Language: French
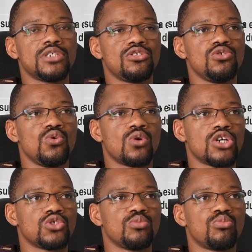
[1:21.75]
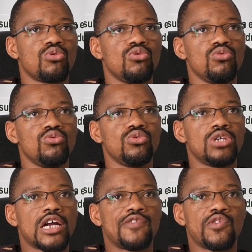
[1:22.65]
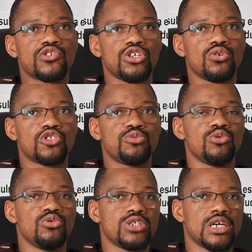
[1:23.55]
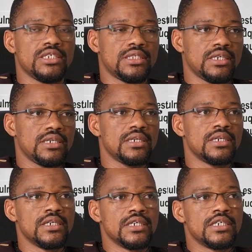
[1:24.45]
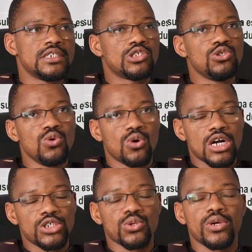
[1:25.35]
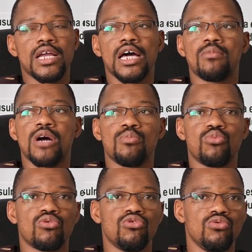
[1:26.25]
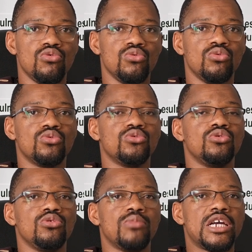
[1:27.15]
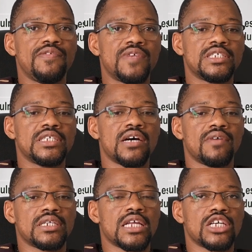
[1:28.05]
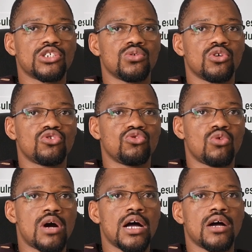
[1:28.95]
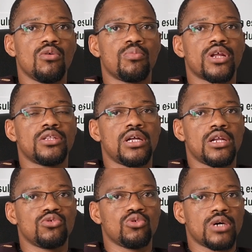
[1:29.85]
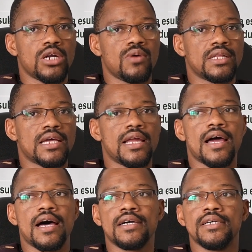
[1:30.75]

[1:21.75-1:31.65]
C'est une occasion pour nous de renforcer notre spiritualité, c'est une occasion également pour nous de manifester davantage notre joie auprès d'Allah wa ta'ala,